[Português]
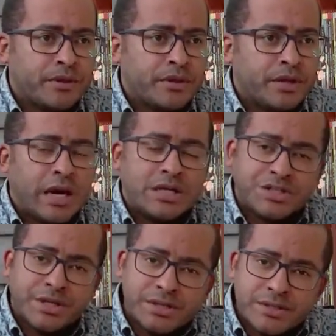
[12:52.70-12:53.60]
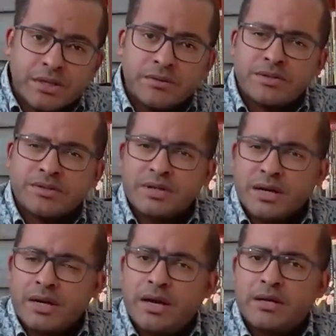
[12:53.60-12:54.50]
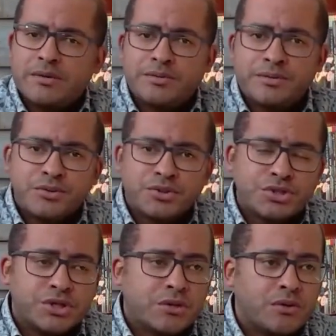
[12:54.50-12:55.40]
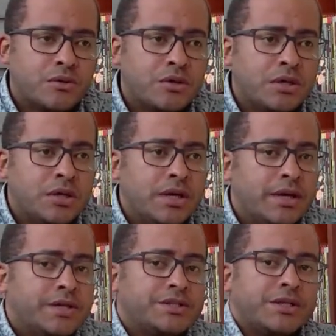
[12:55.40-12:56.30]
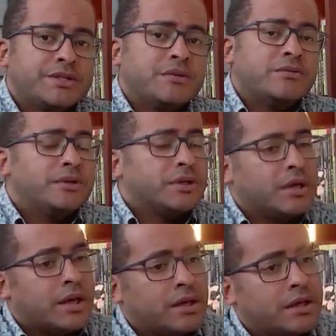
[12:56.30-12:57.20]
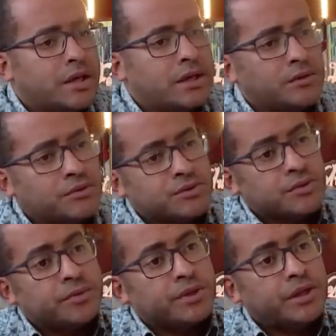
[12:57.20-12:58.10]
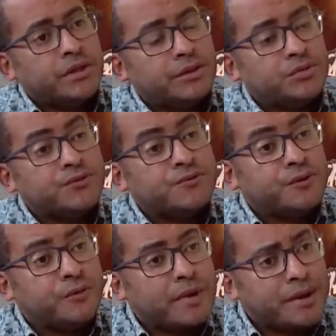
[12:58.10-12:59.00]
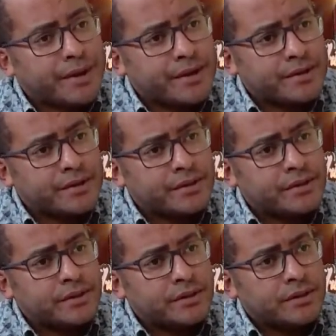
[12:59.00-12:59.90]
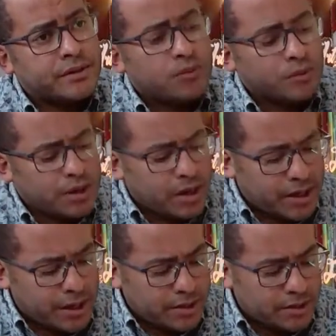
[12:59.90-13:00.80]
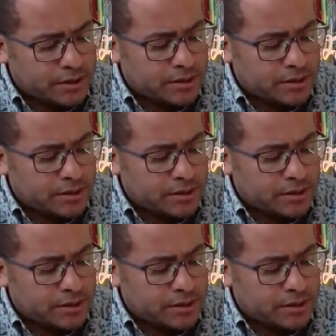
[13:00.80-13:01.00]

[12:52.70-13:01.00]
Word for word: a geração que se agarra no Deus de Jacó é a geração de, em quem e sobre quem Deus formará o caráter,